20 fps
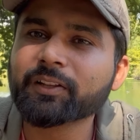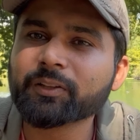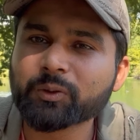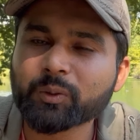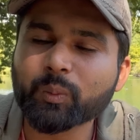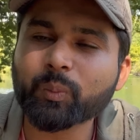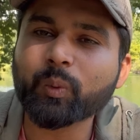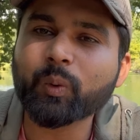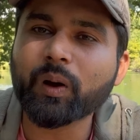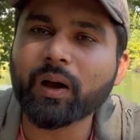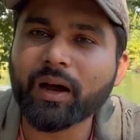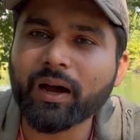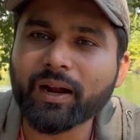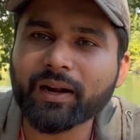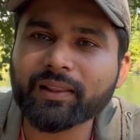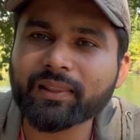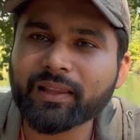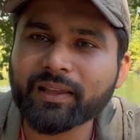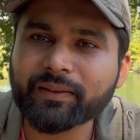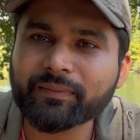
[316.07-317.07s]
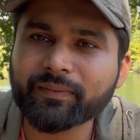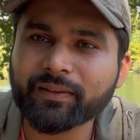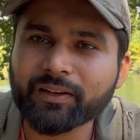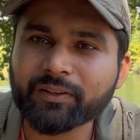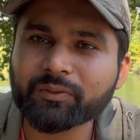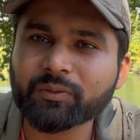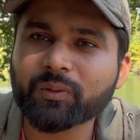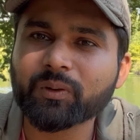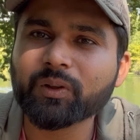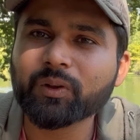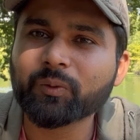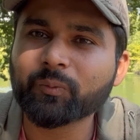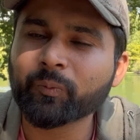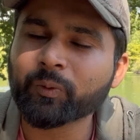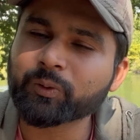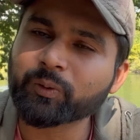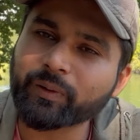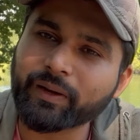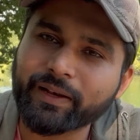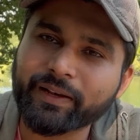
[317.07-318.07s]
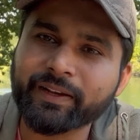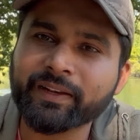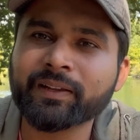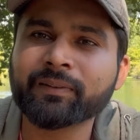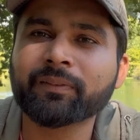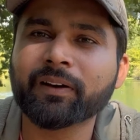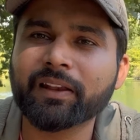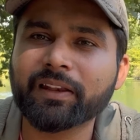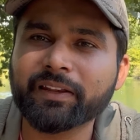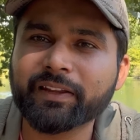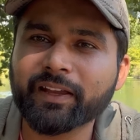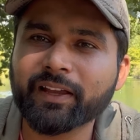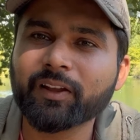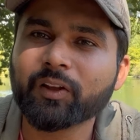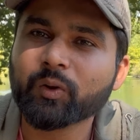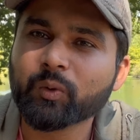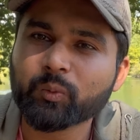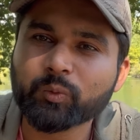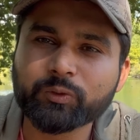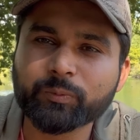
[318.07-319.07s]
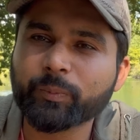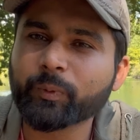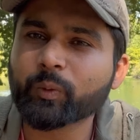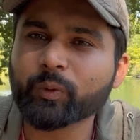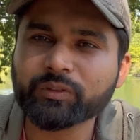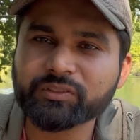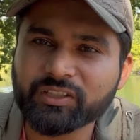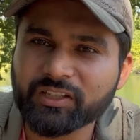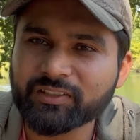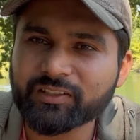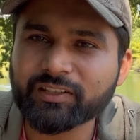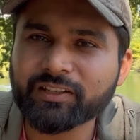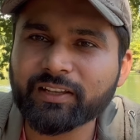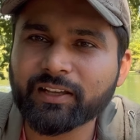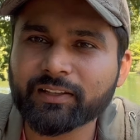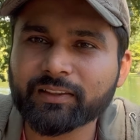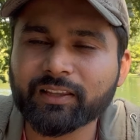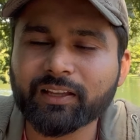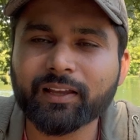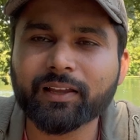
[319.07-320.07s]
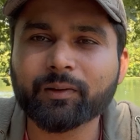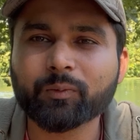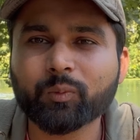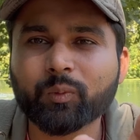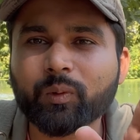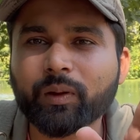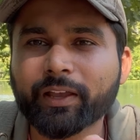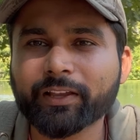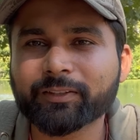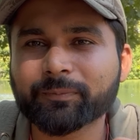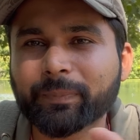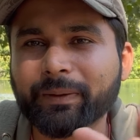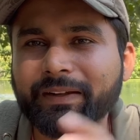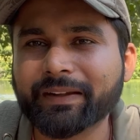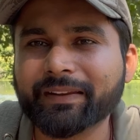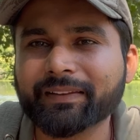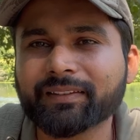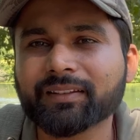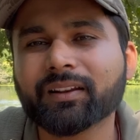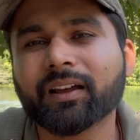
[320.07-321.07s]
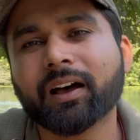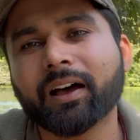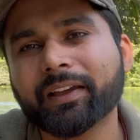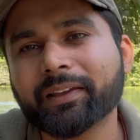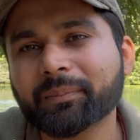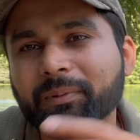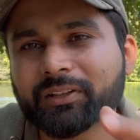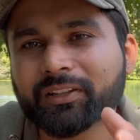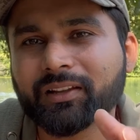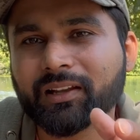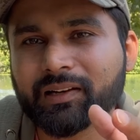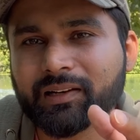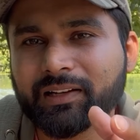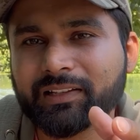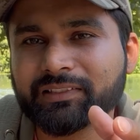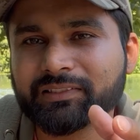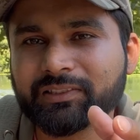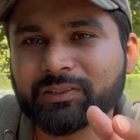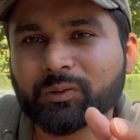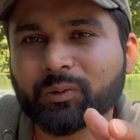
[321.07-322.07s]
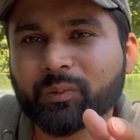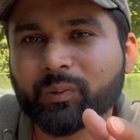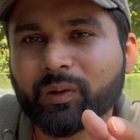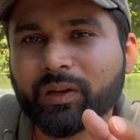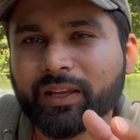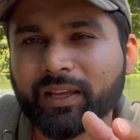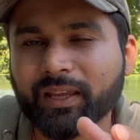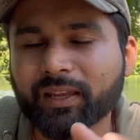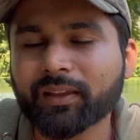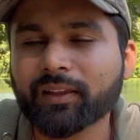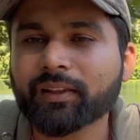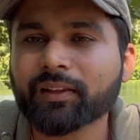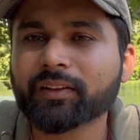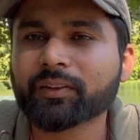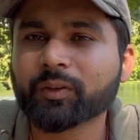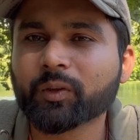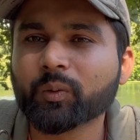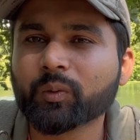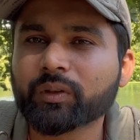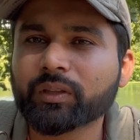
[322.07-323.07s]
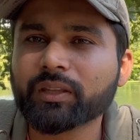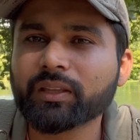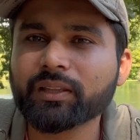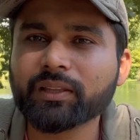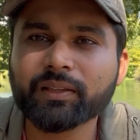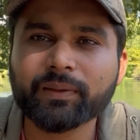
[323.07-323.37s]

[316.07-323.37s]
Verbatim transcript: तो वो हार्ड लाइफ है ना जो वो तो रहने ही वाली है उसमें कोई चेंज नहीं आता वो एक्सपेक्टेशन हाई मत करना इन चीज़ों को लेकर क्योंकि